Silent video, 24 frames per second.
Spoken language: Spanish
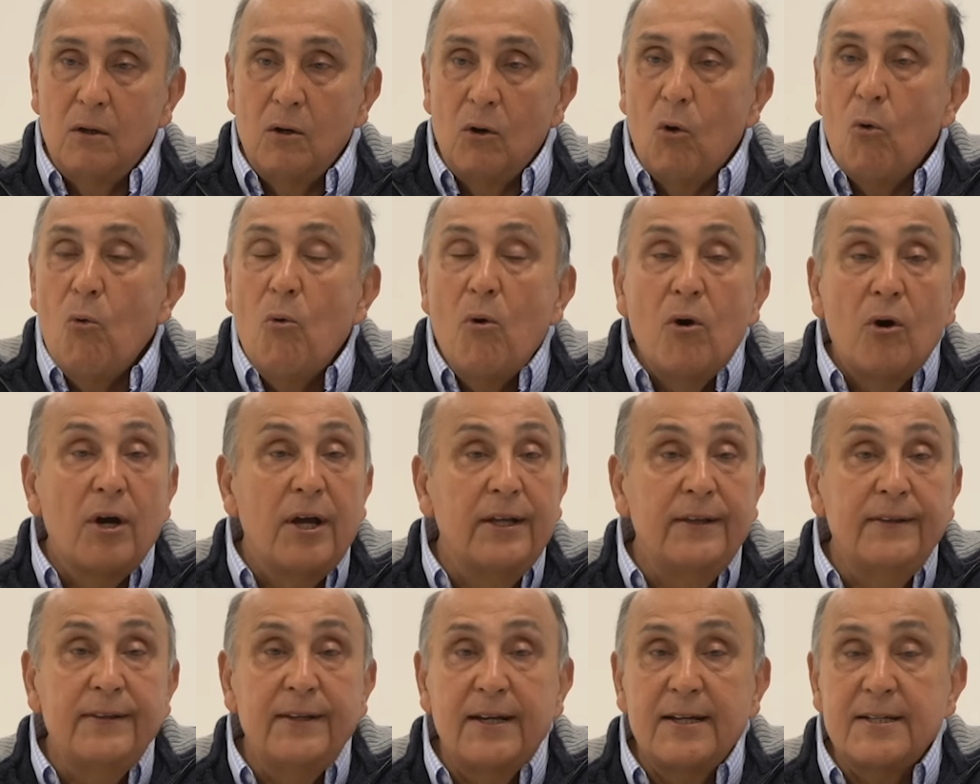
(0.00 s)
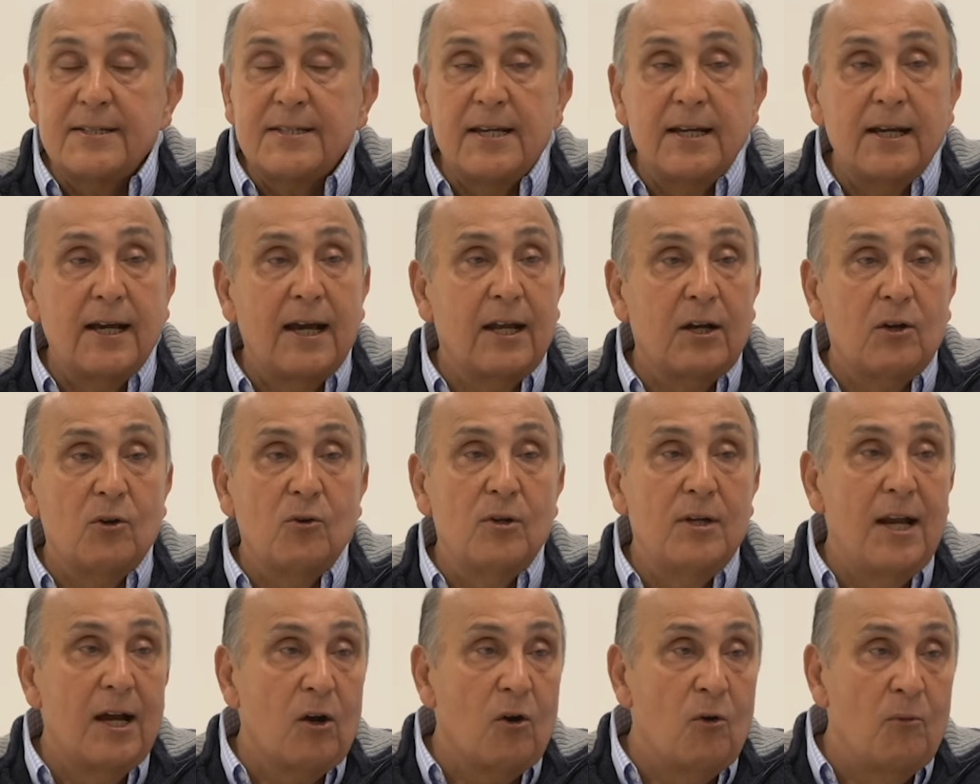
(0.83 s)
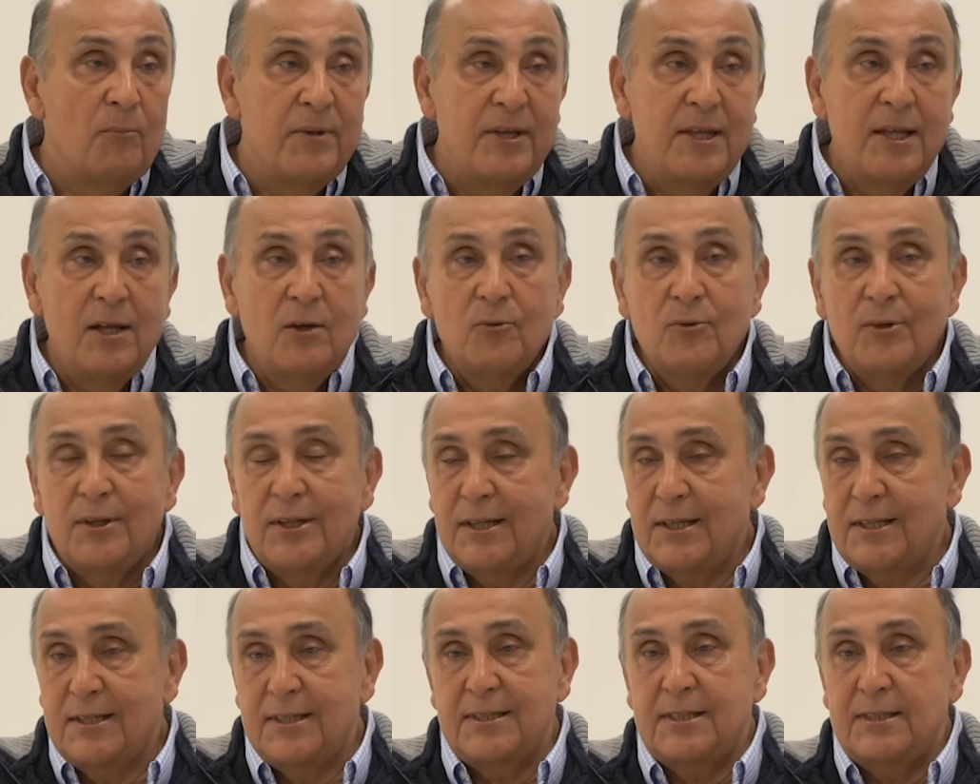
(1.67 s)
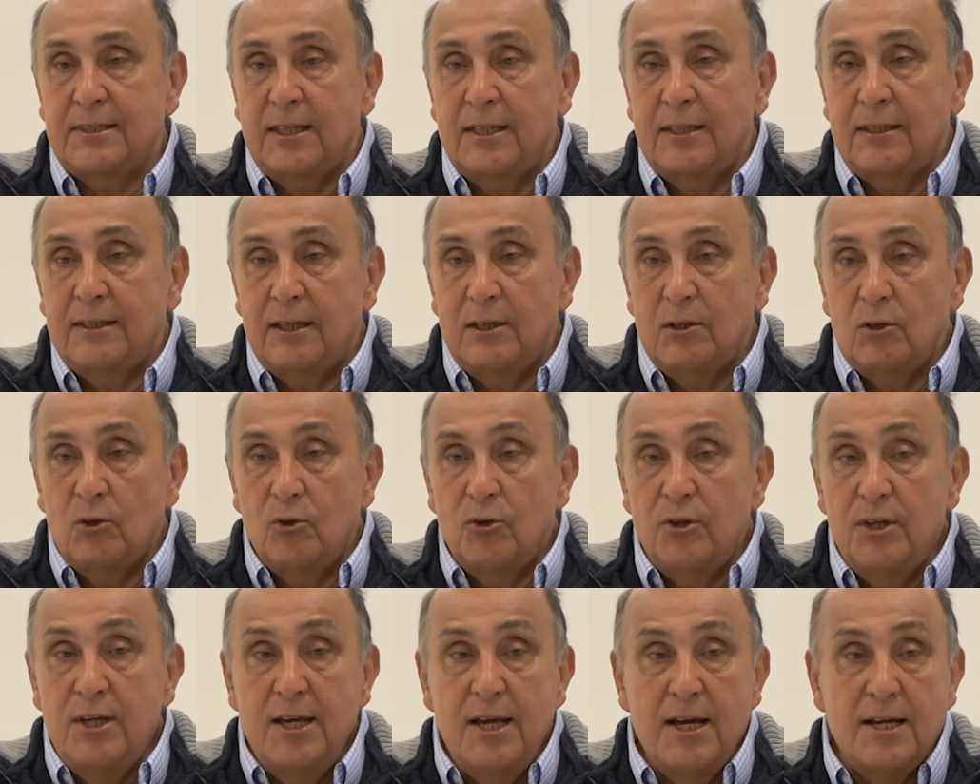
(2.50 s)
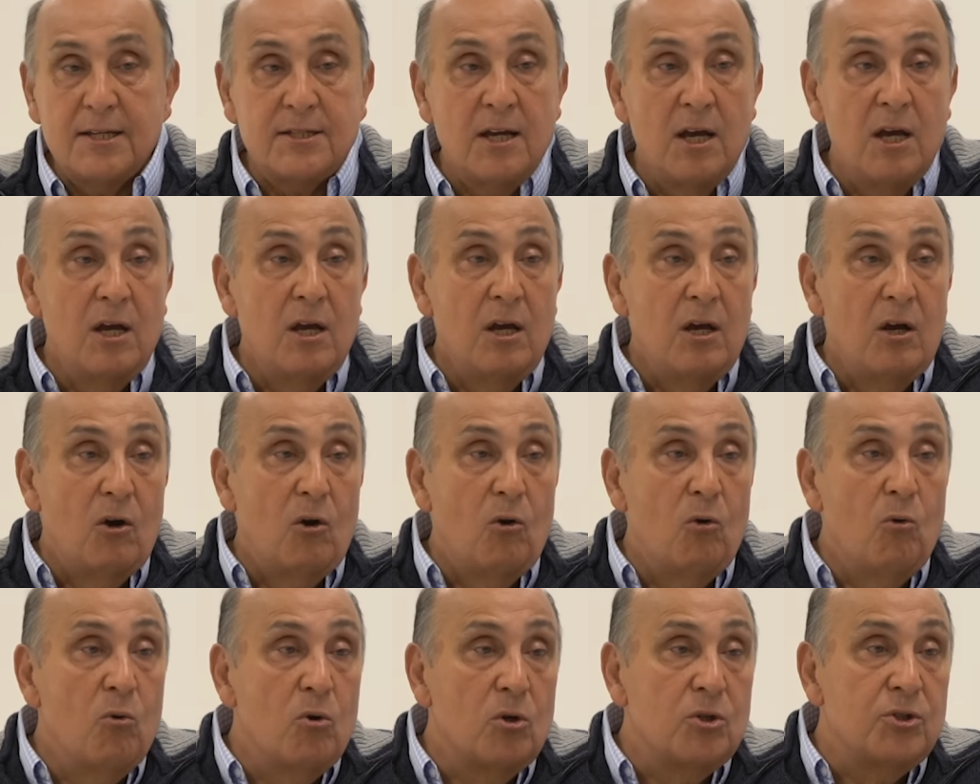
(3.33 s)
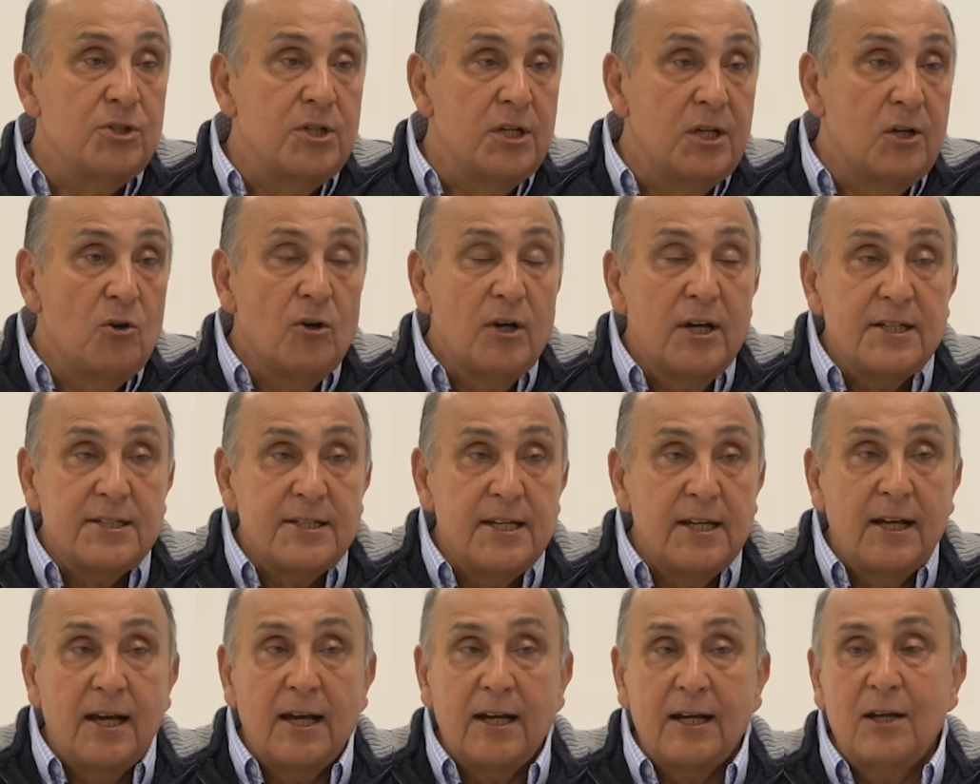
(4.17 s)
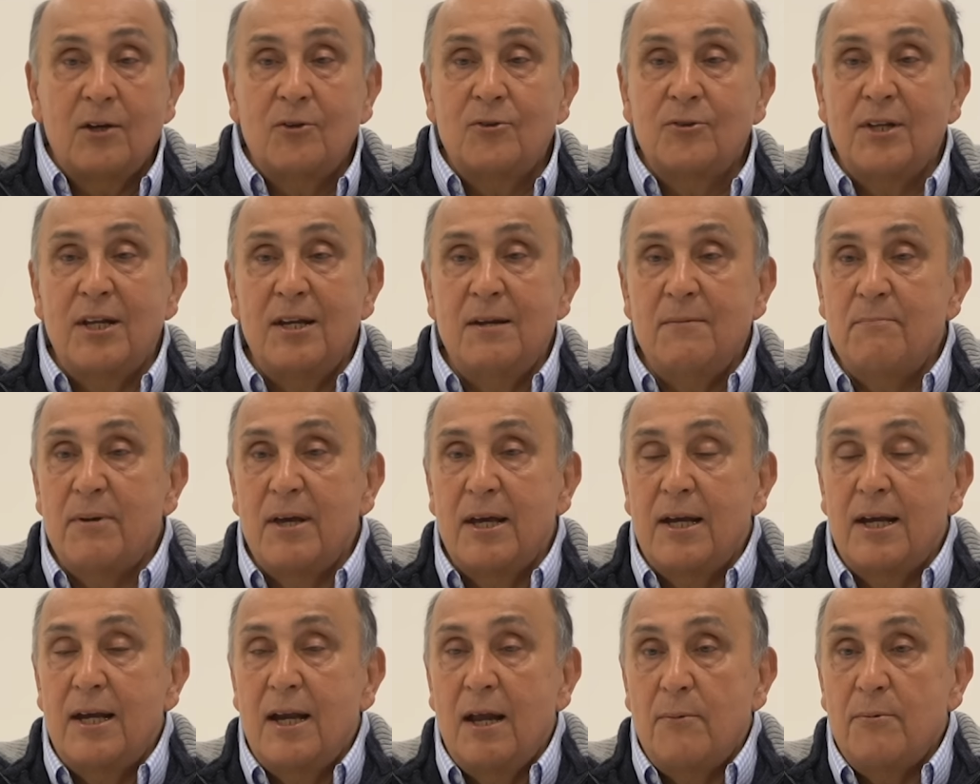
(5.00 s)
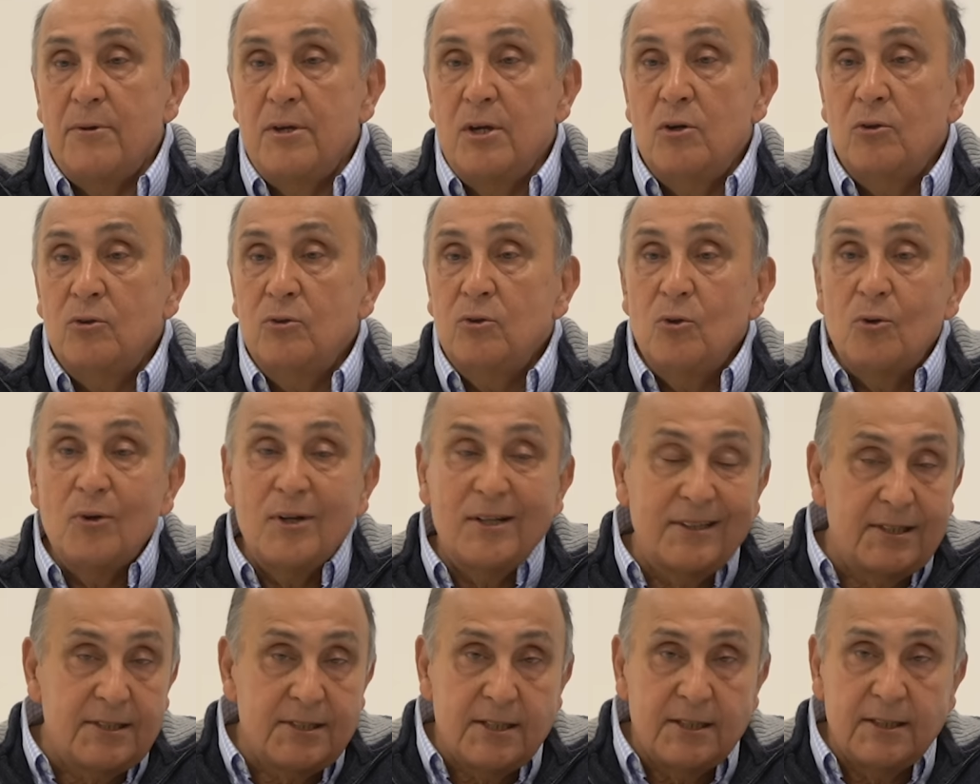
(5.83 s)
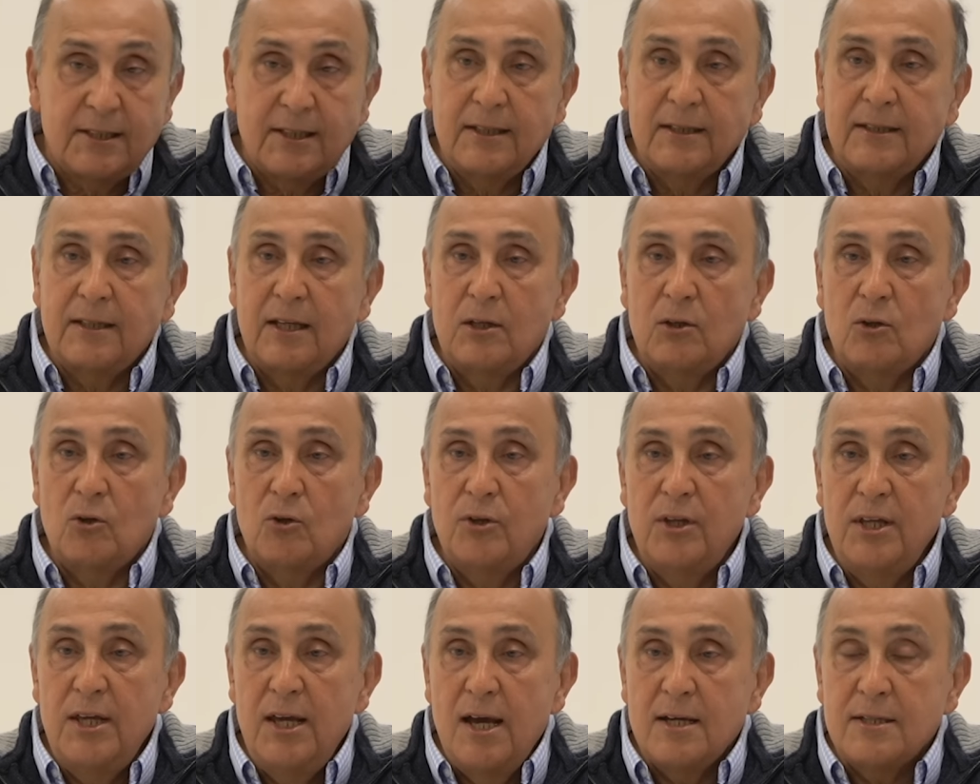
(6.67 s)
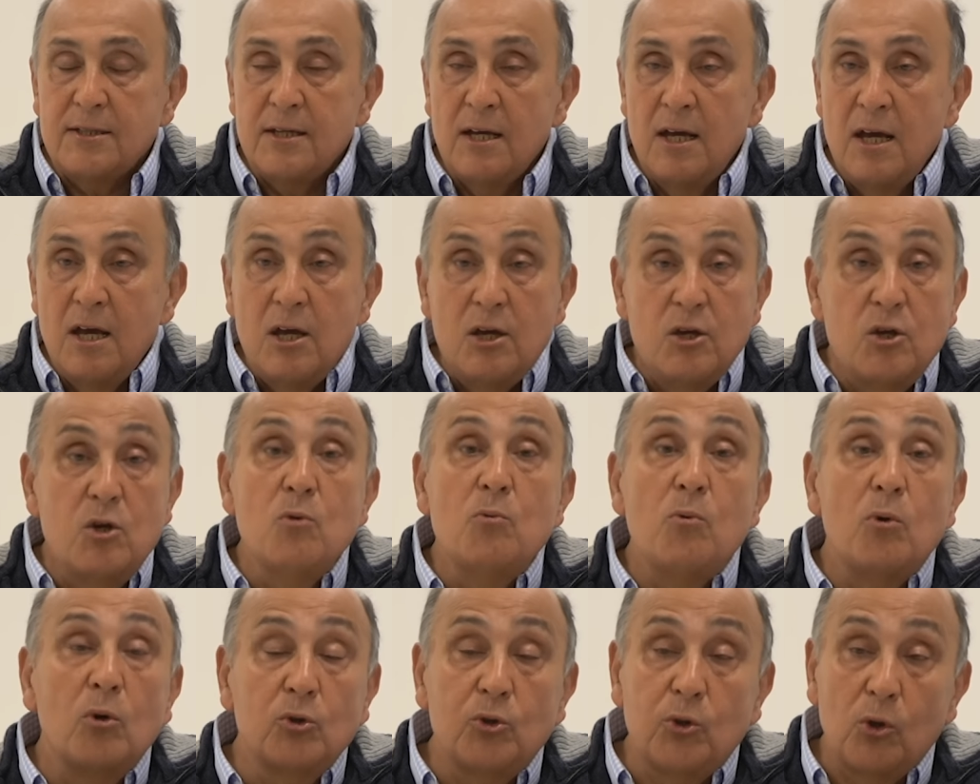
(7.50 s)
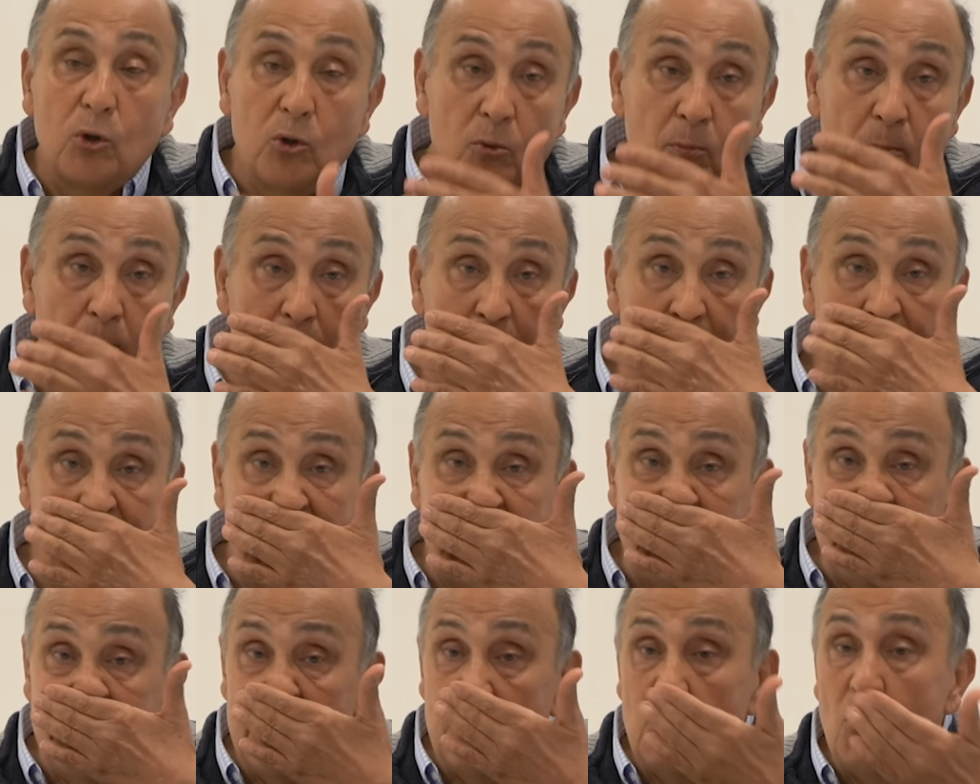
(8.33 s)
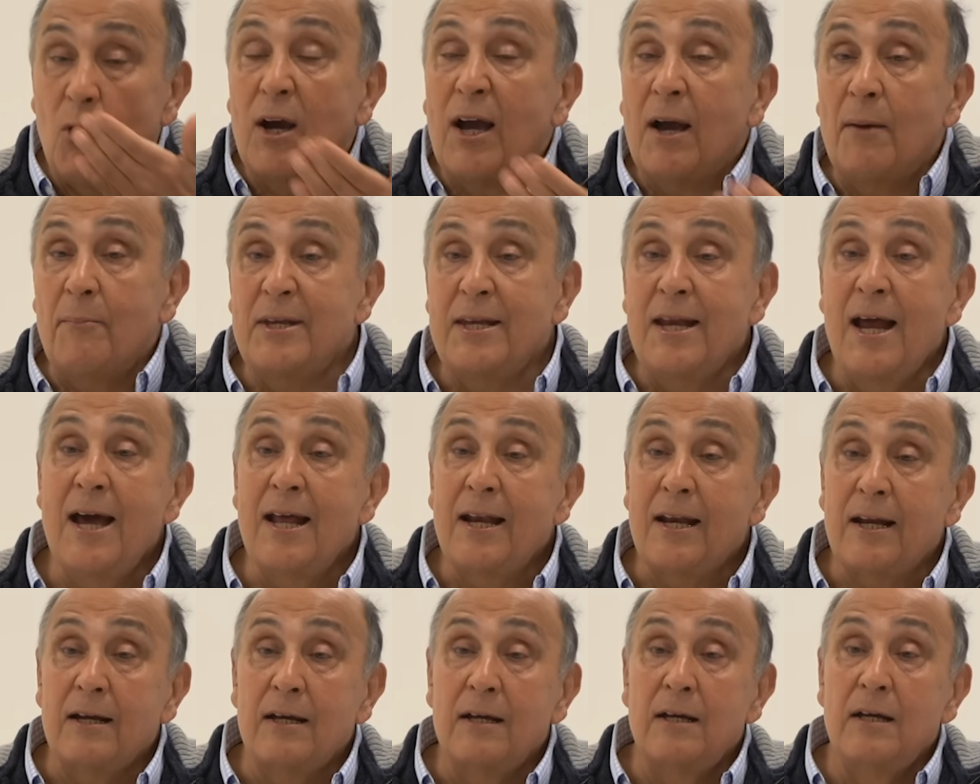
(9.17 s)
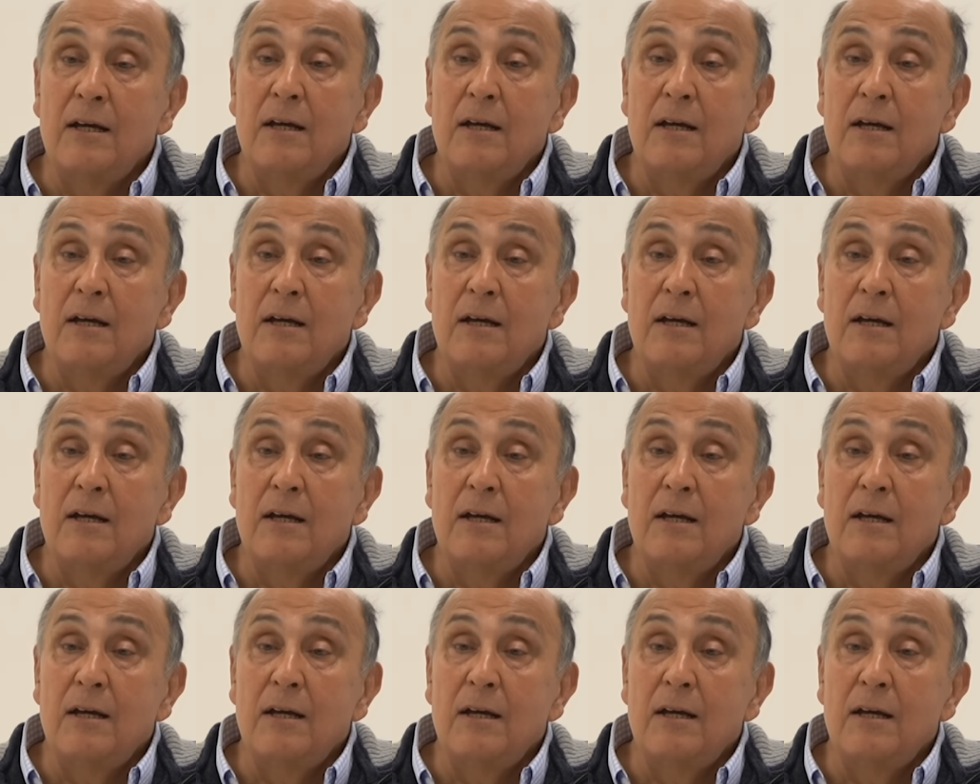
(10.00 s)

hubo gente que se encargó de la comida durante 72 días, Hubo chicos que se encargaron de limpiar el avión durante 72 días y hubo otro grupo que se dedicó a caminar.